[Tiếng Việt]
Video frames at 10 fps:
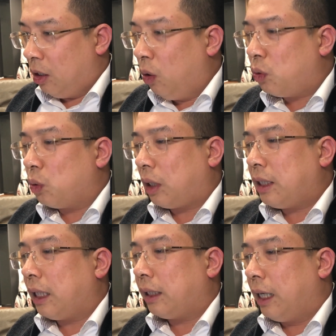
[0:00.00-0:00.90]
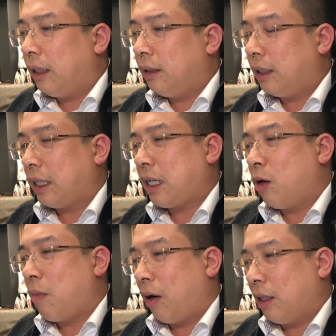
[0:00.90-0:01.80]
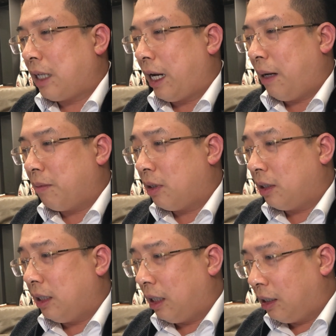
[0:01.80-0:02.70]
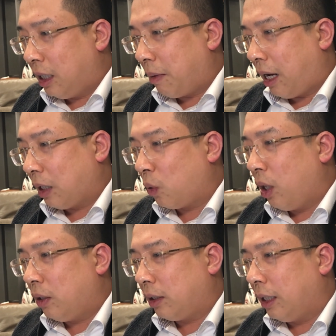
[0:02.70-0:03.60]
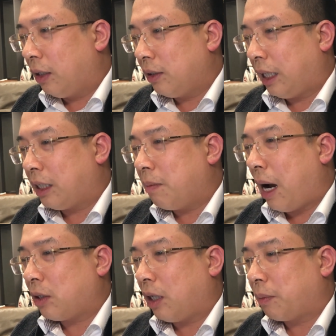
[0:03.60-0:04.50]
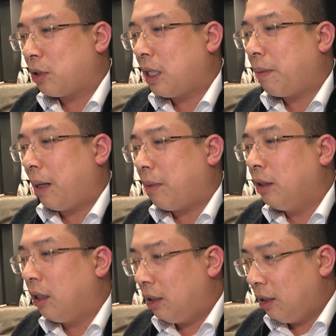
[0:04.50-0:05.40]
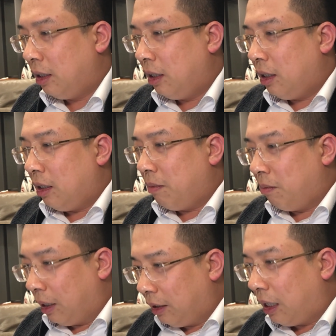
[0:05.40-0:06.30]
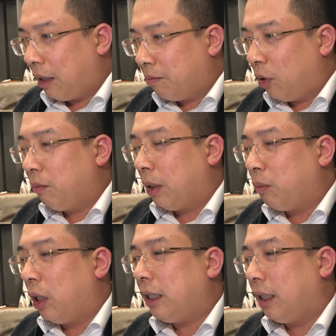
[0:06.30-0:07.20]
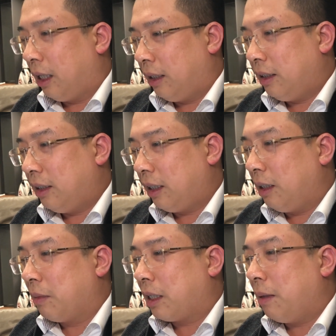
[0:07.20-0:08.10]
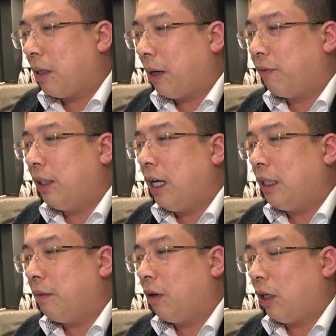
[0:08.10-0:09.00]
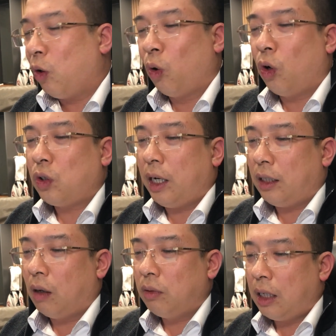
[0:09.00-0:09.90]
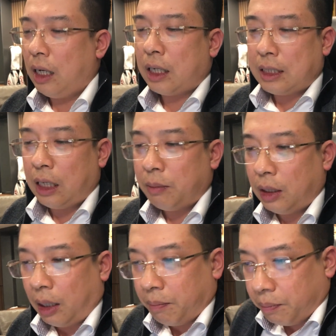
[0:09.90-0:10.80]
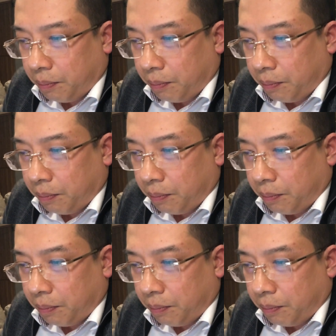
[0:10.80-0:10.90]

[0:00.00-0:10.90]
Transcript: lúc chúng ta nhận tiền thì tại sao không bảo là dạ em chỉ là người đi bán hàng thuê tôi tiền có gì anh cứ mang cho gặp tôi sếp em mà đưa mình thì là mình mình muốn lấy tiền thế nhưng mà khi mà gặp vấn đề thì bắt đầu lại đổ lỗi cho hệ thống thì đấy là cái sai lầm thứ năm